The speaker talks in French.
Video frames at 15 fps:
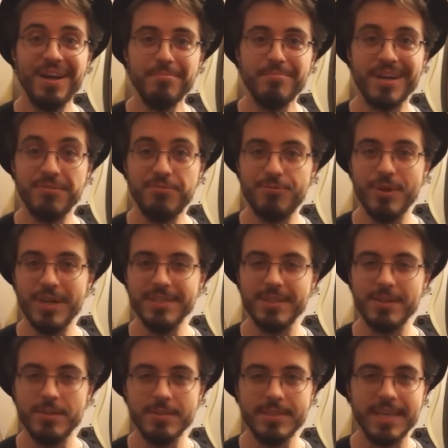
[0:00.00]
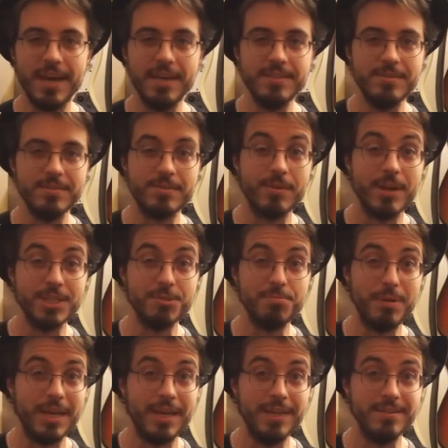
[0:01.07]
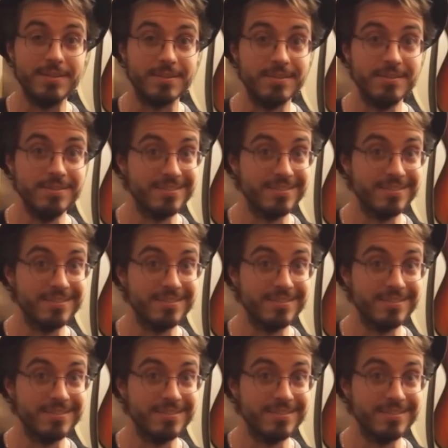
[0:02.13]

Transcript: My Friend All Died in a Crash Plane.